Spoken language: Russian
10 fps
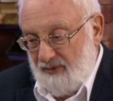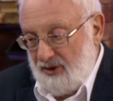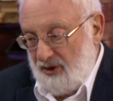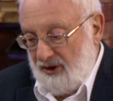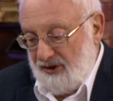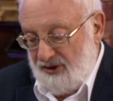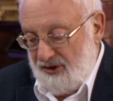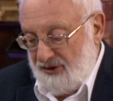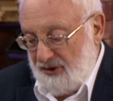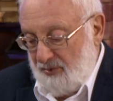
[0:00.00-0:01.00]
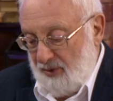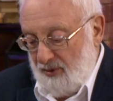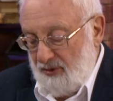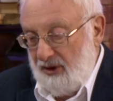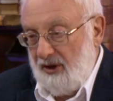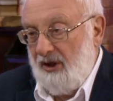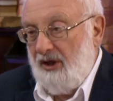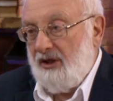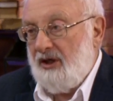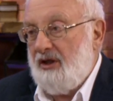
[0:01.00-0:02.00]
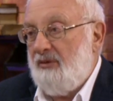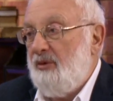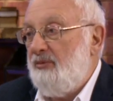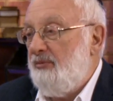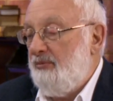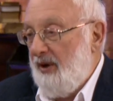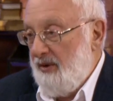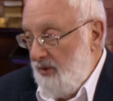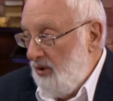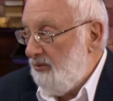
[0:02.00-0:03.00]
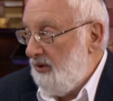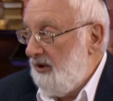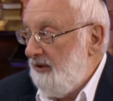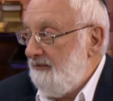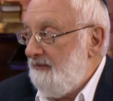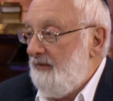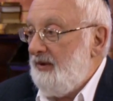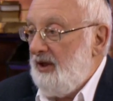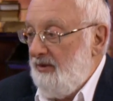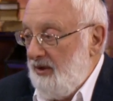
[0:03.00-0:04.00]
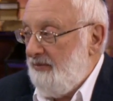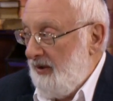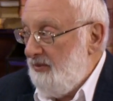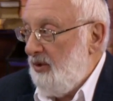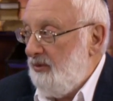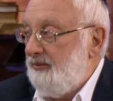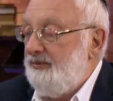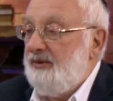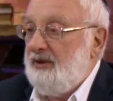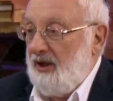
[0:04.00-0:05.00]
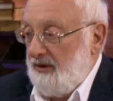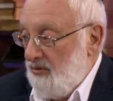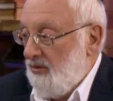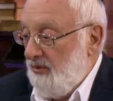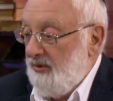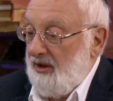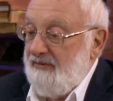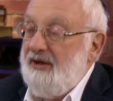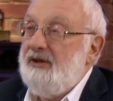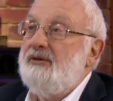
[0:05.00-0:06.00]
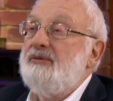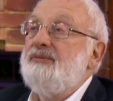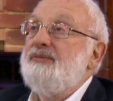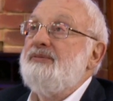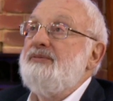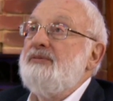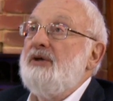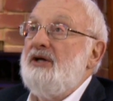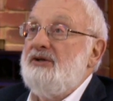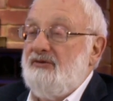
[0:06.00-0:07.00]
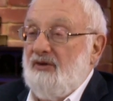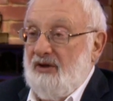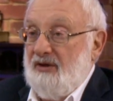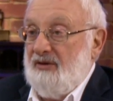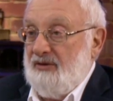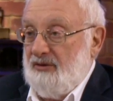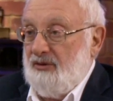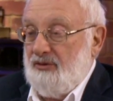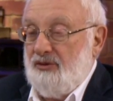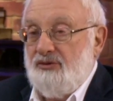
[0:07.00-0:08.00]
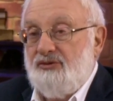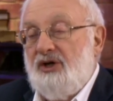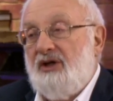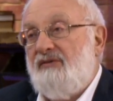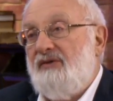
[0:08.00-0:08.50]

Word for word: нашей эгоистической природы, когда мы поймем, именно поймем, так наука была говорит, и действительно тот, кто изучает,